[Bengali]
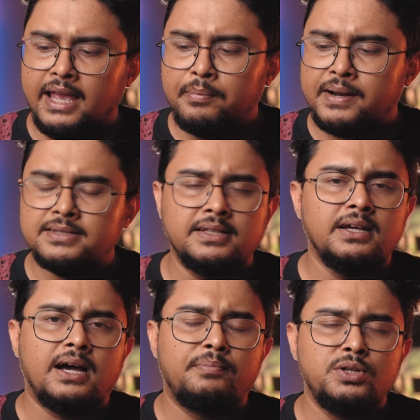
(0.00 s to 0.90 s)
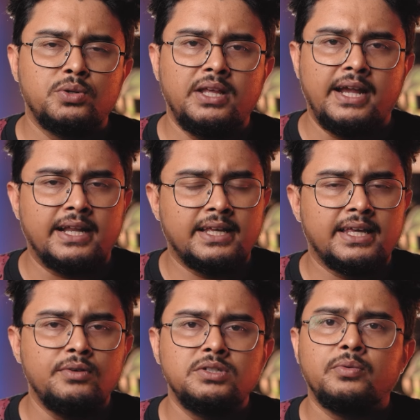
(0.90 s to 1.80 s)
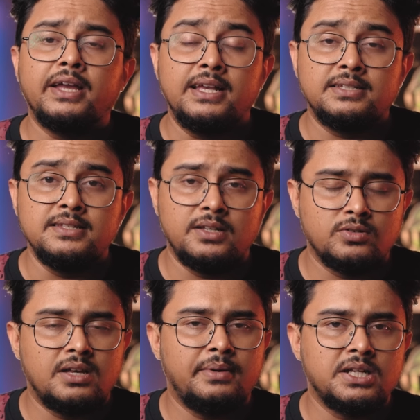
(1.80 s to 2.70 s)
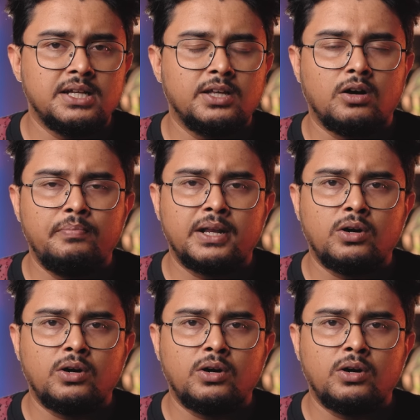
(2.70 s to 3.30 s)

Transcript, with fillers: এই প্রাইসে আপনি যদি এটাকে ওয়াই এইচটি জিরো সেভেনের সাথে কম্পেয়ার